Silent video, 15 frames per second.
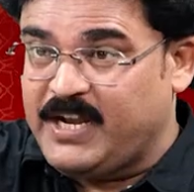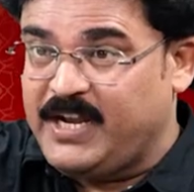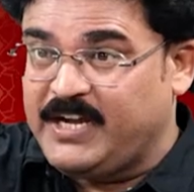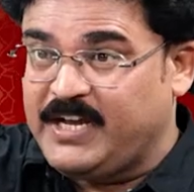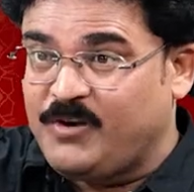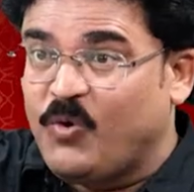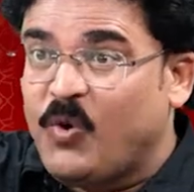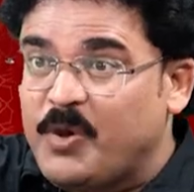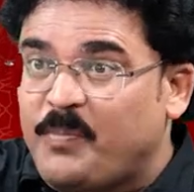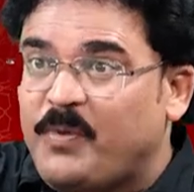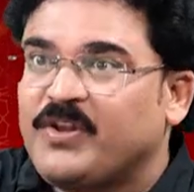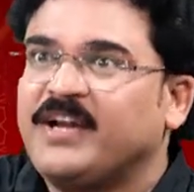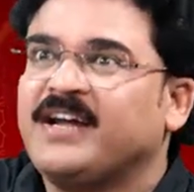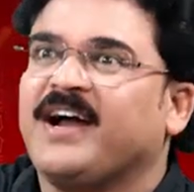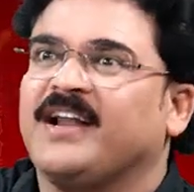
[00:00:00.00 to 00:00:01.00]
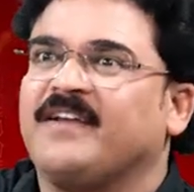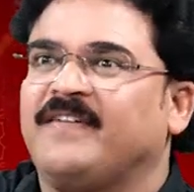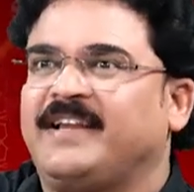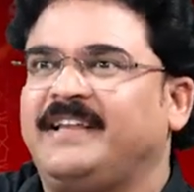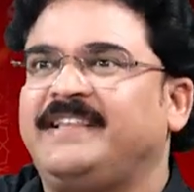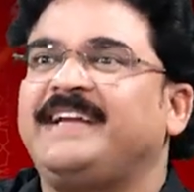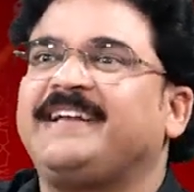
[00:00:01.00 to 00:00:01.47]
కళ్యాణ్ గారు ఓడిపోవడానికి కారణం
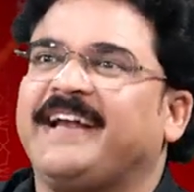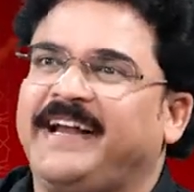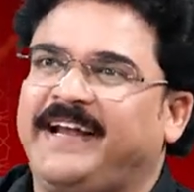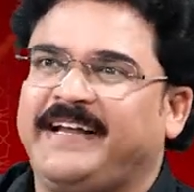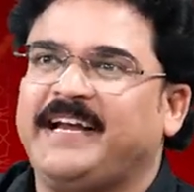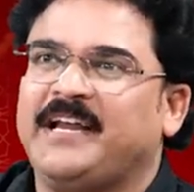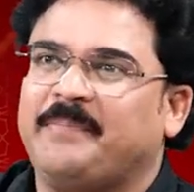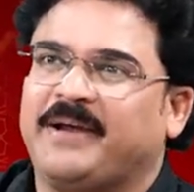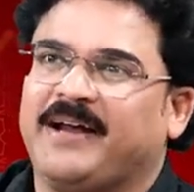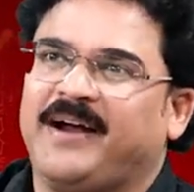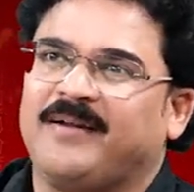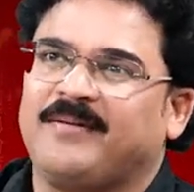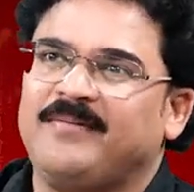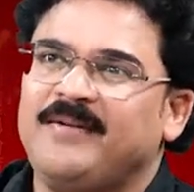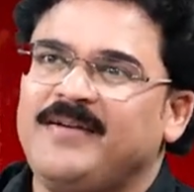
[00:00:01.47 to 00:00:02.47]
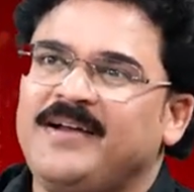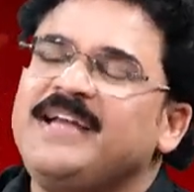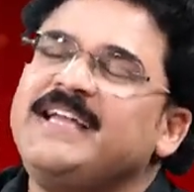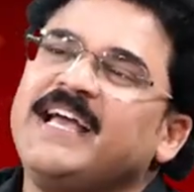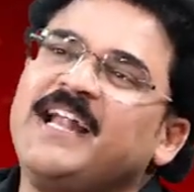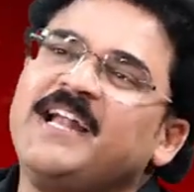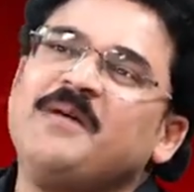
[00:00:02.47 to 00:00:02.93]
ఇదే టీడీపీ ఆర్డర్
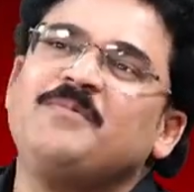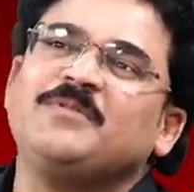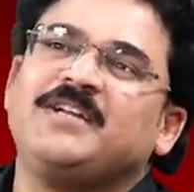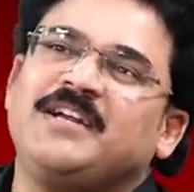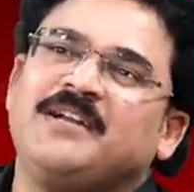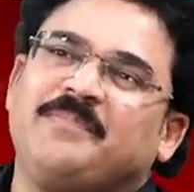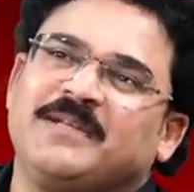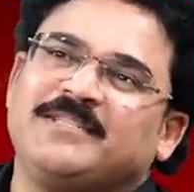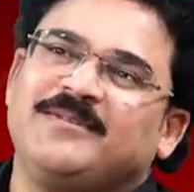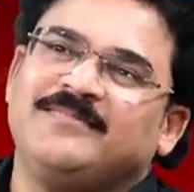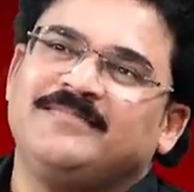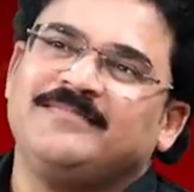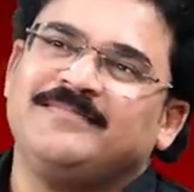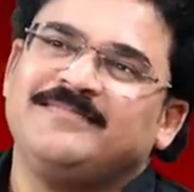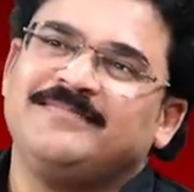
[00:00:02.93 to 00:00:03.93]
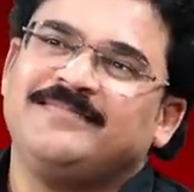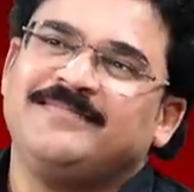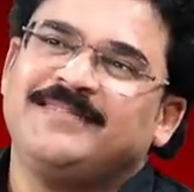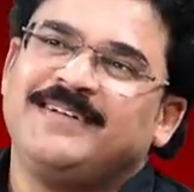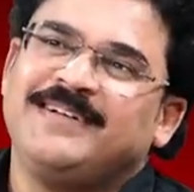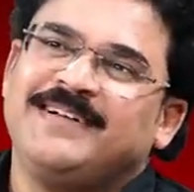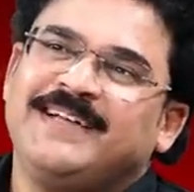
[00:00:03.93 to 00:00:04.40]
ఎలా నమ్ముతారండి ప్రజలు
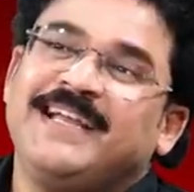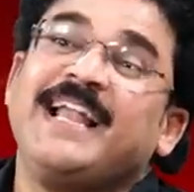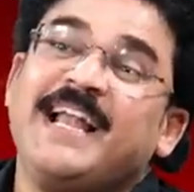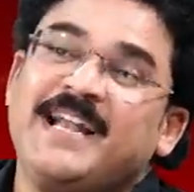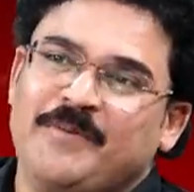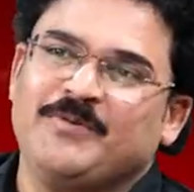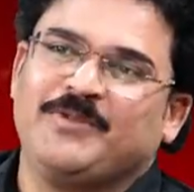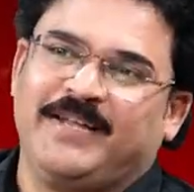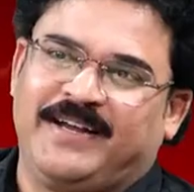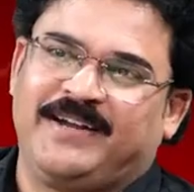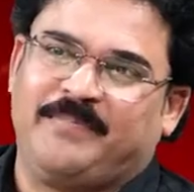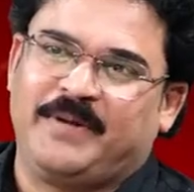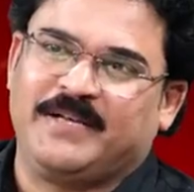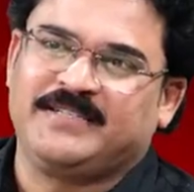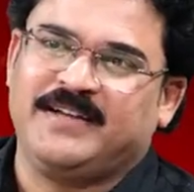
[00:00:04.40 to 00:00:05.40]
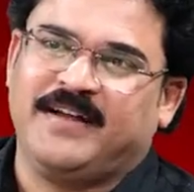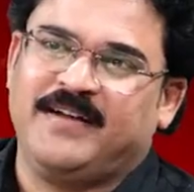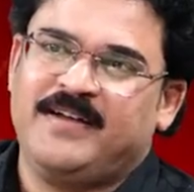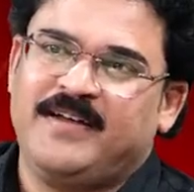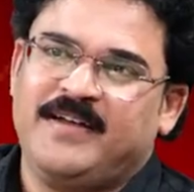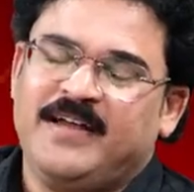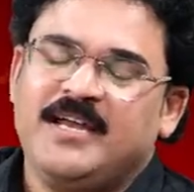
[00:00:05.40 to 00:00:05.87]
ఎలా నమ్ముతారు ఇక్కడ ప్రశ్న
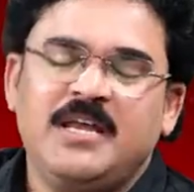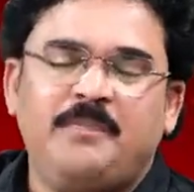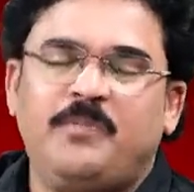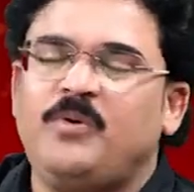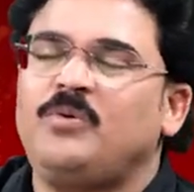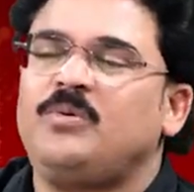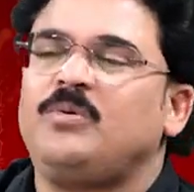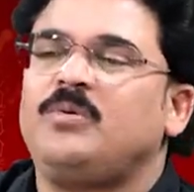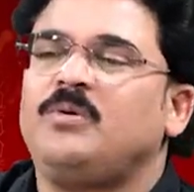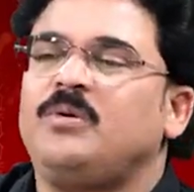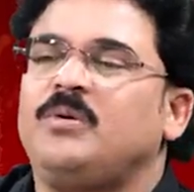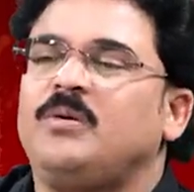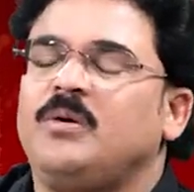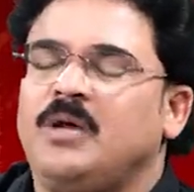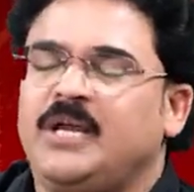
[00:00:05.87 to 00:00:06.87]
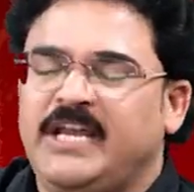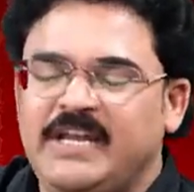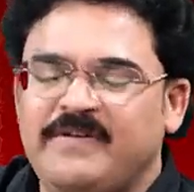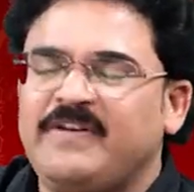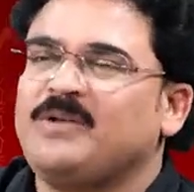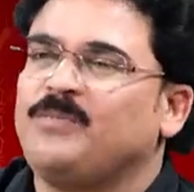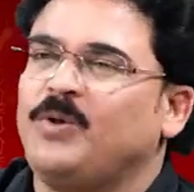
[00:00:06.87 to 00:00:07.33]
ఇప్పుడు
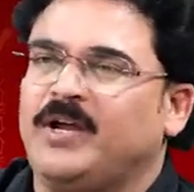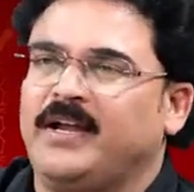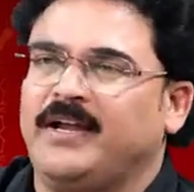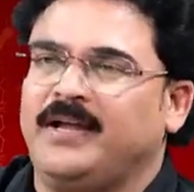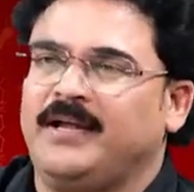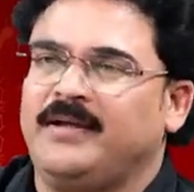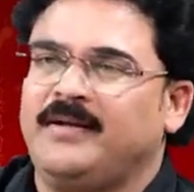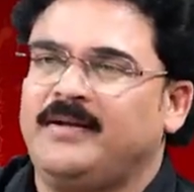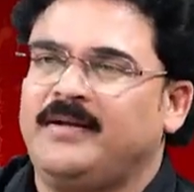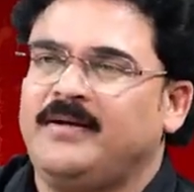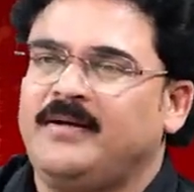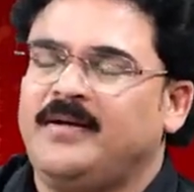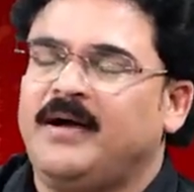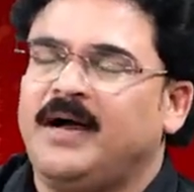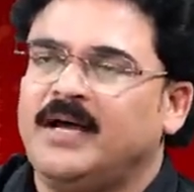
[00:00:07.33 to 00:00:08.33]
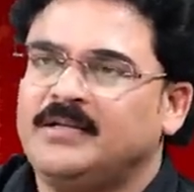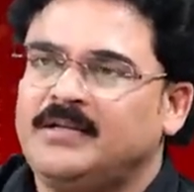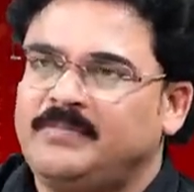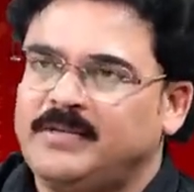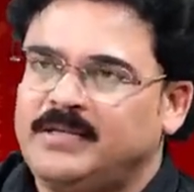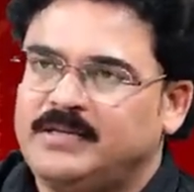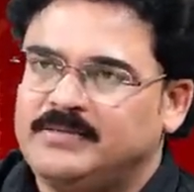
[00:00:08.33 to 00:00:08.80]
ఇన్విటబుల్ అండి
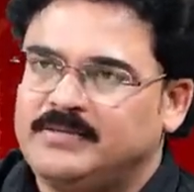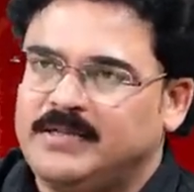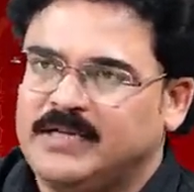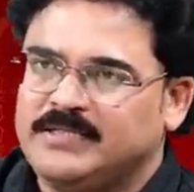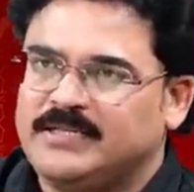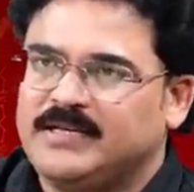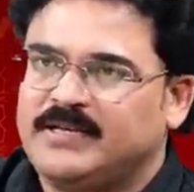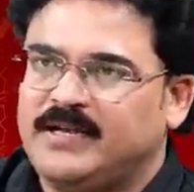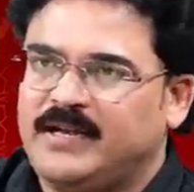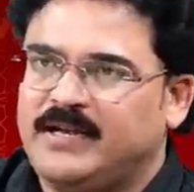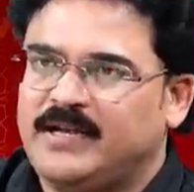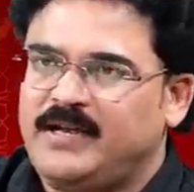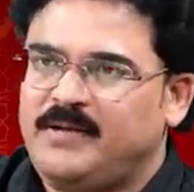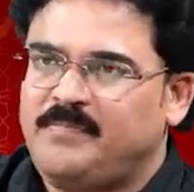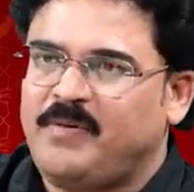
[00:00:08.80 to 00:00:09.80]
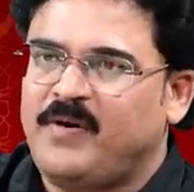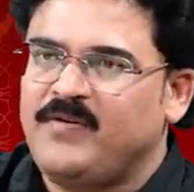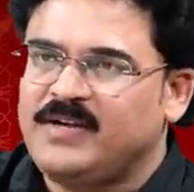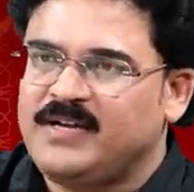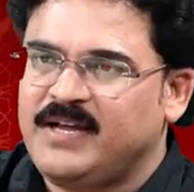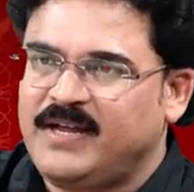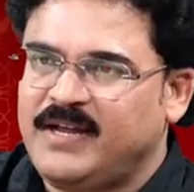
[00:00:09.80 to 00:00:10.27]
ఆంధ్రప్రదేశ్ రాజకీయాలకి
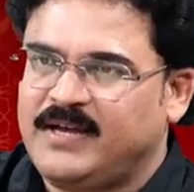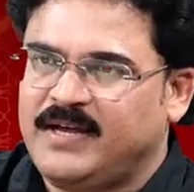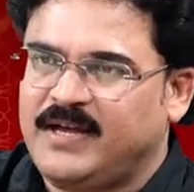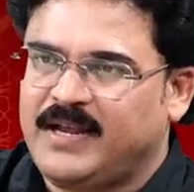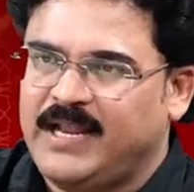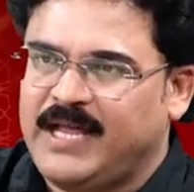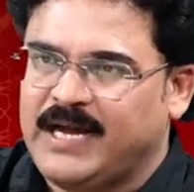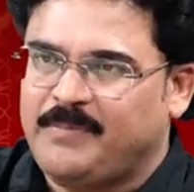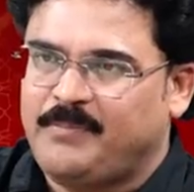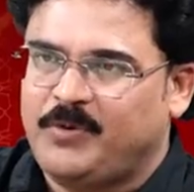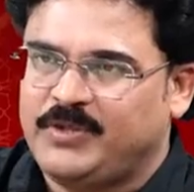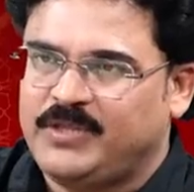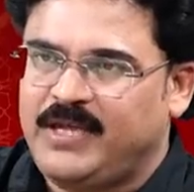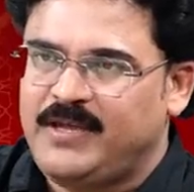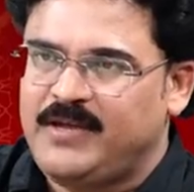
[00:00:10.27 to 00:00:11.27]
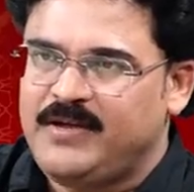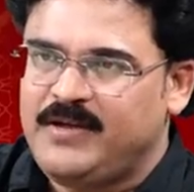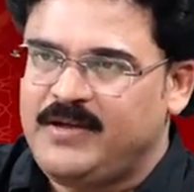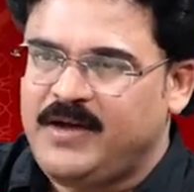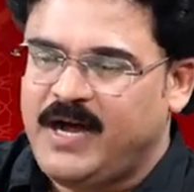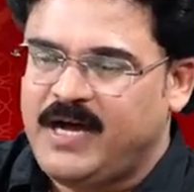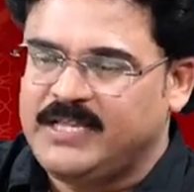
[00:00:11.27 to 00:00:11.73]
పవన్ కళ్యాణ్ గారు లేకపోతే
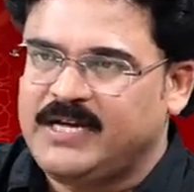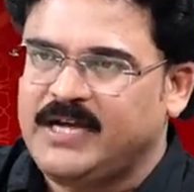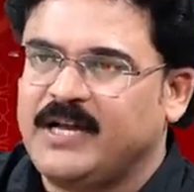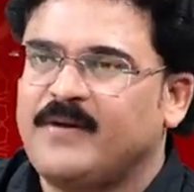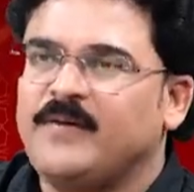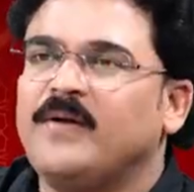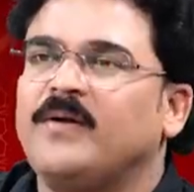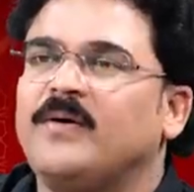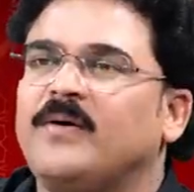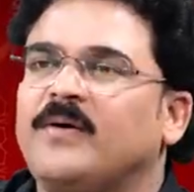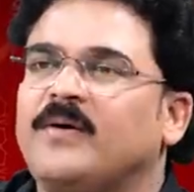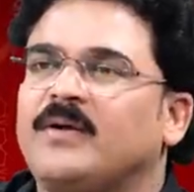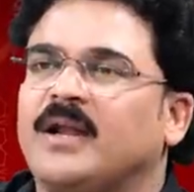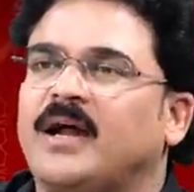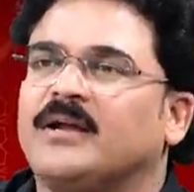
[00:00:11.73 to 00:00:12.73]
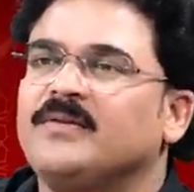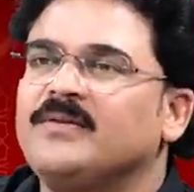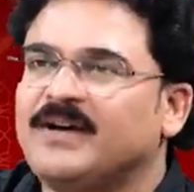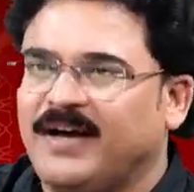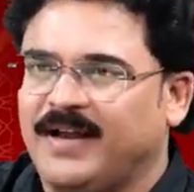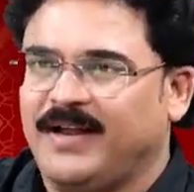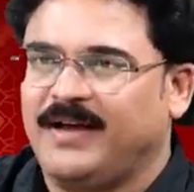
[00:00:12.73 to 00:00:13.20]
అధికారంలో రావటం
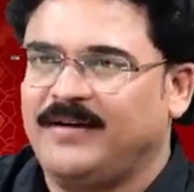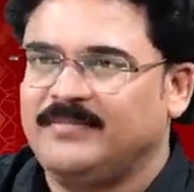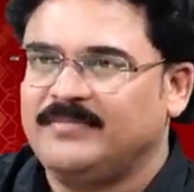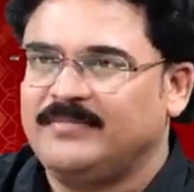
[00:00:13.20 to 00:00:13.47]
కల్లా